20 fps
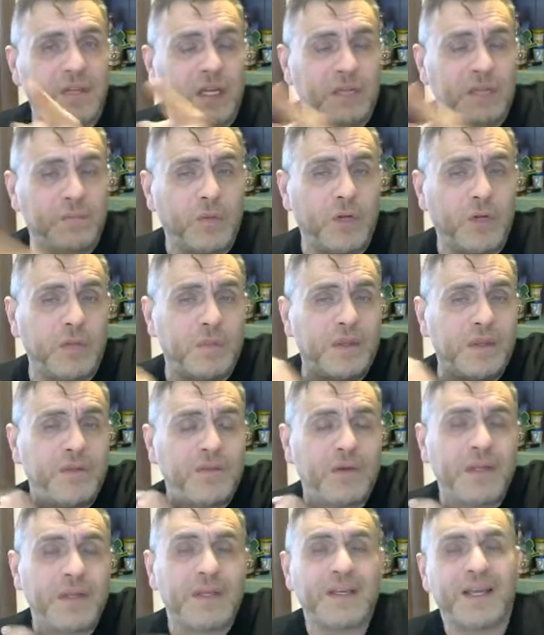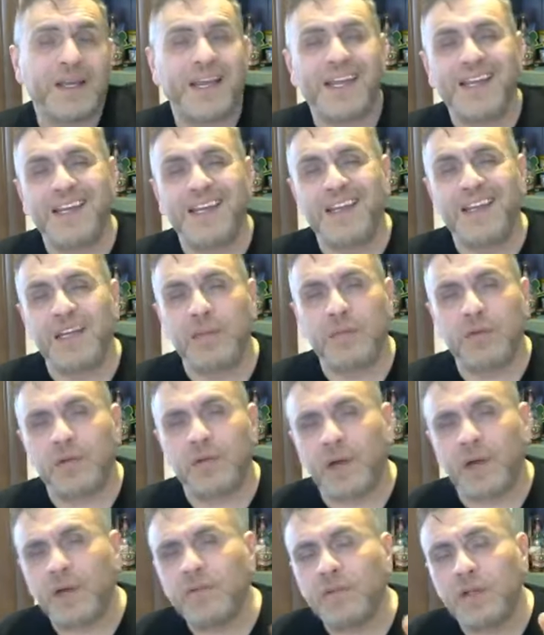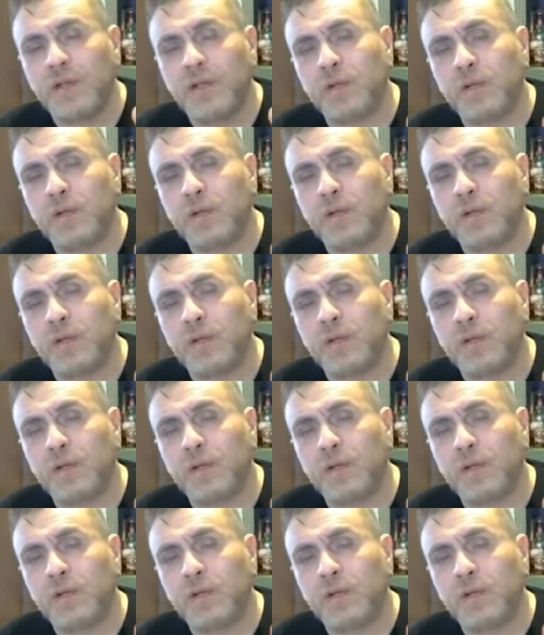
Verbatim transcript: ait böyle bir eğilimi var.